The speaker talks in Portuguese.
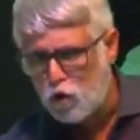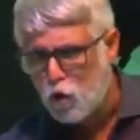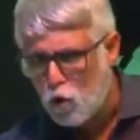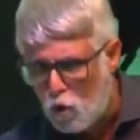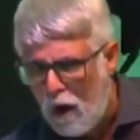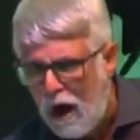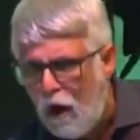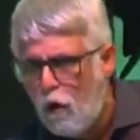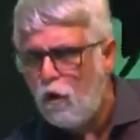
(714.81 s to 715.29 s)

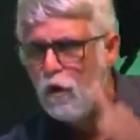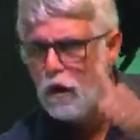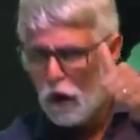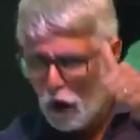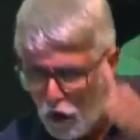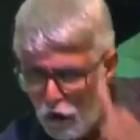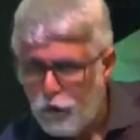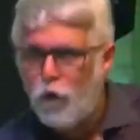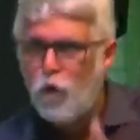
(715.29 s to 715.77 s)
cujo
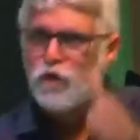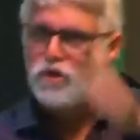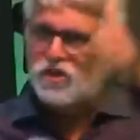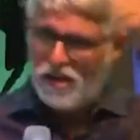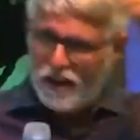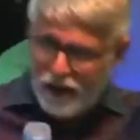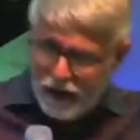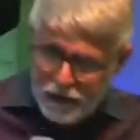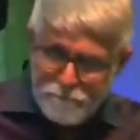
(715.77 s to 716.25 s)
qual
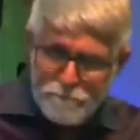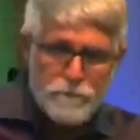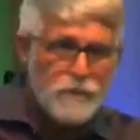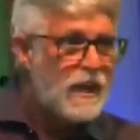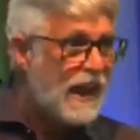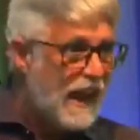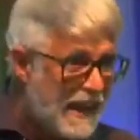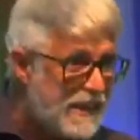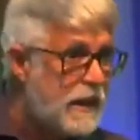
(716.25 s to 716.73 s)
você
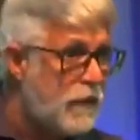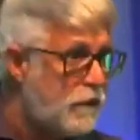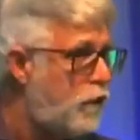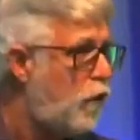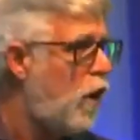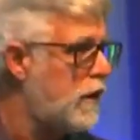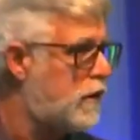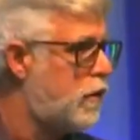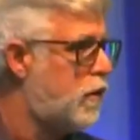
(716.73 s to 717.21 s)
é
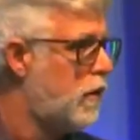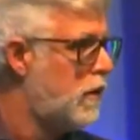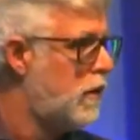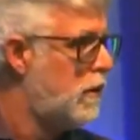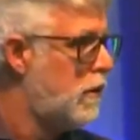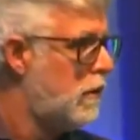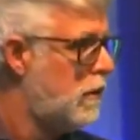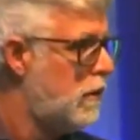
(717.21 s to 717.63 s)
devoto?